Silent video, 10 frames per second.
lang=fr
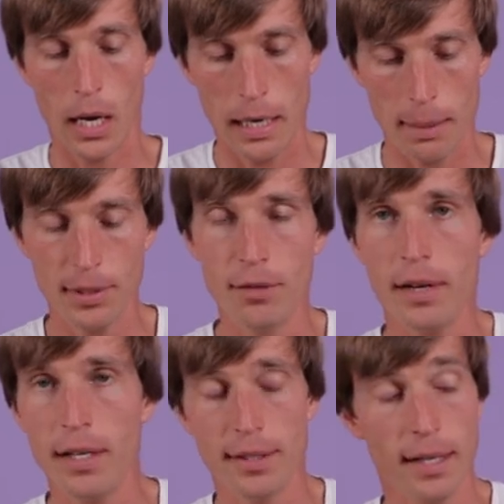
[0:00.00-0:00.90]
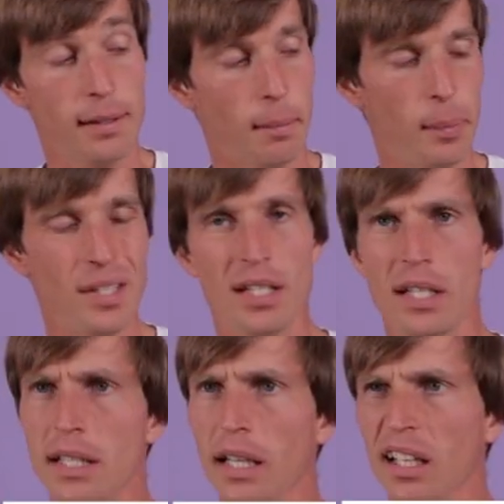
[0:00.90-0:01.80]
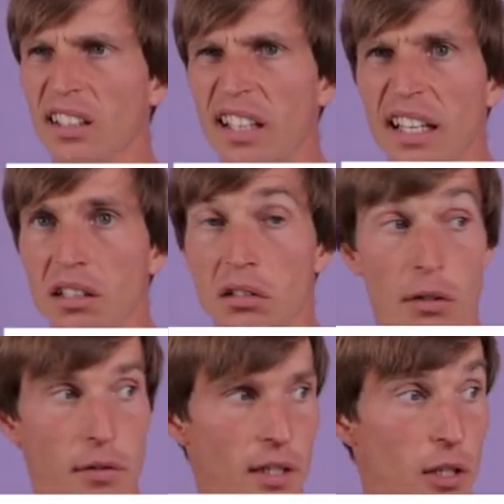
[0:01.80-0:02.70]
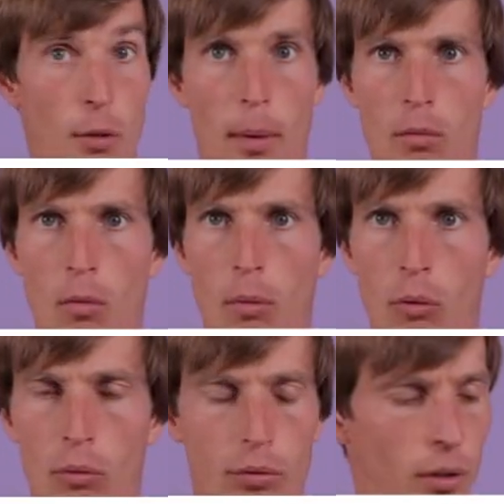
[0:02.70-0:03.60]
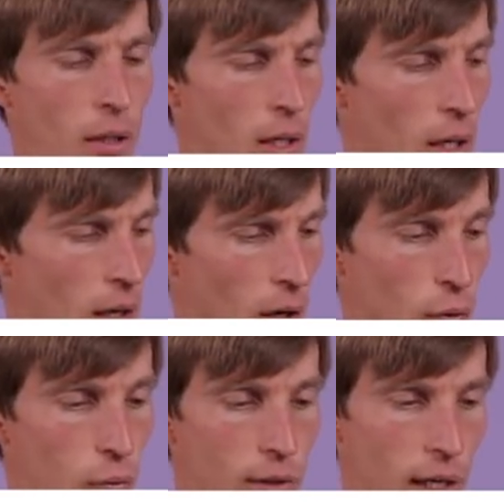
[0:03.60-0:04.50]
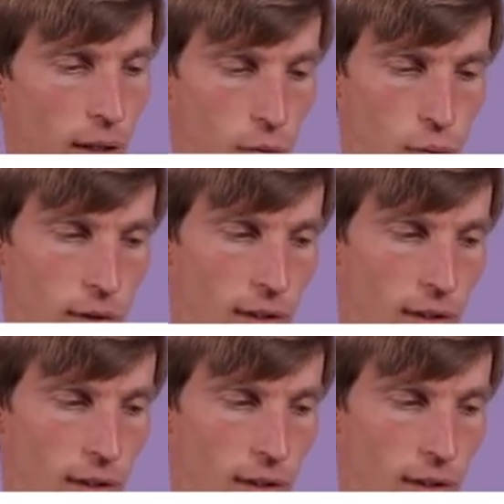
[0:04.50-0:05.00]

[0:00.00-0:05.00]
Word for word: La petite valisette, c'est PGY Tech qui fait ça. Je sais pas comment on prononce. En tout cas, tout est